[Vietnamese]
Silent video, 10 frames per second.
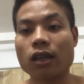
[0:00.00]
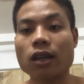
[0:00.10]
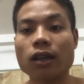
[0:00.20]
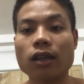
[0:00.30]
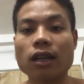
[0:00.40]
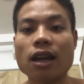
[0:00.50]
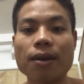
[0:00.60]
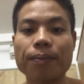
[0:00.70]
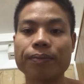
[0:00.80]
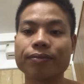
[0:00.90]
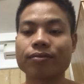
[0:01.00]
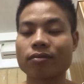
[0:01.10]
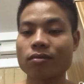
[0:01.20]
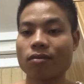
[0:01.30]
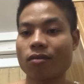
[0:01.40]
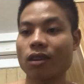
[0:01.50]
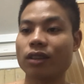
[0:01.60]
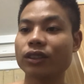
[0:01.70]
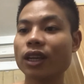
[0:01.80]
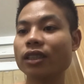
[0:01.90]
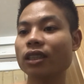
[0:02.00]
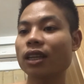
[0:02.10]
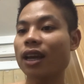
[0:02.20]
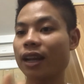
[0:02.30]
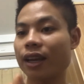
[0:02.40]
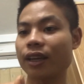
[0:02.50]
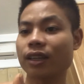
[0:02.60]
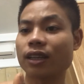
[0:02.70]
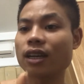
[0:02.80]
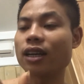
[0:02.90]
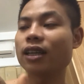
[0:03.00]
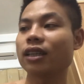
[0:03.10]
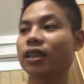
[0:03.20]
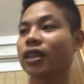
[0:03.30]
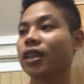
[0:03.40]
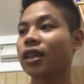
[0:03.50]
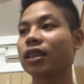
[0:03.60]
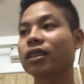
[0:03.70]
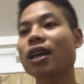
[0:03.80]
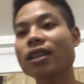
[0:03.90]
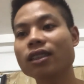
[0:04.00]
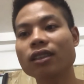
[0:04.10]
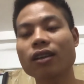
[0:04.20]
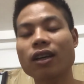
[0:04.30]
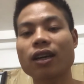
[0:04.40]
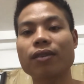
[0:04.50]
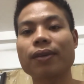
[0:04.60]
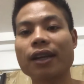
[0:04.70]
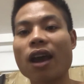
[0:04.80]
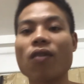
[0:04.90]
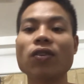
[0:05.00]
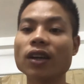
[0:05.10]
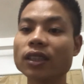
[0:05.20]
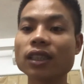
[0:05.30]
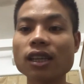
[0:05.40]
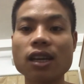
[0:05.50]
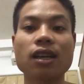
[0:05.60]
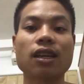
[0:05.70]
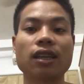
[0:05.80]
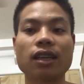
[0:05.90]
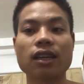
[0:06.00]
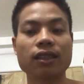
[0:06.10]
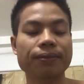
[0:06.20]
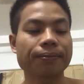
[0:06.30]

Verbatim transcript: à, làm xây như thế này này đấy chát như, à, và đảo vỡ như thế này này đấy.